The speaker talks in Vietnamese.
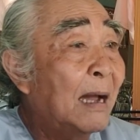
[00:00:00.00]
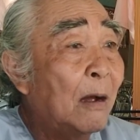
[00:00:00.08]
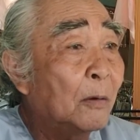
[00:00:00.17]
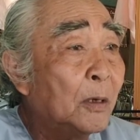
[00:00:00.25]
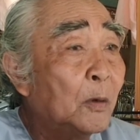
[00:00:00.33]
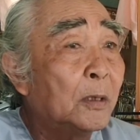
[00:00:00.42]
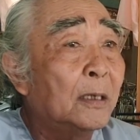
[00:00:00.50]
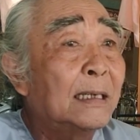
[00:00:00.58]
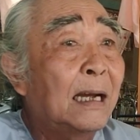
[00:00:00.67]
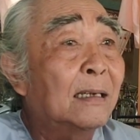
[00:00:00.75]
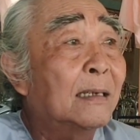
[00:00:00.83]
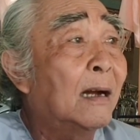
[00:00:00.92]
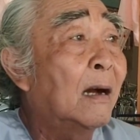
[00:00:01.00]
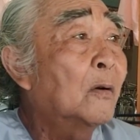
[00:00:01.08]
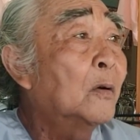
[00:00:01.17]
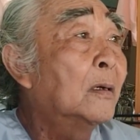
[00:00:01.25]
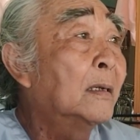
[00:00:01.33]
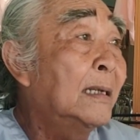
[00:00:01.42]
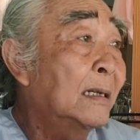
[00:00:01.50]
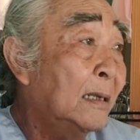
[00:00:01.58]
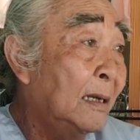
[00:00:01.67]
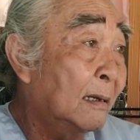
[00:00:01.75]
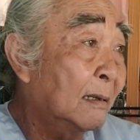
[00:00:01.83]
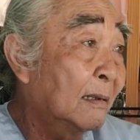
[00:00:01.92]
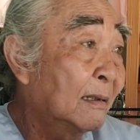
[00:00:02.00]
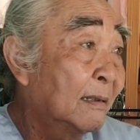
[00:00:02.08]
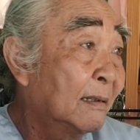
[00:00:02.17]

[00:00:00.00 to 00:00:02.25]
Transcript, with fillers: bao nhiêu sự trăn trở của người dân Việt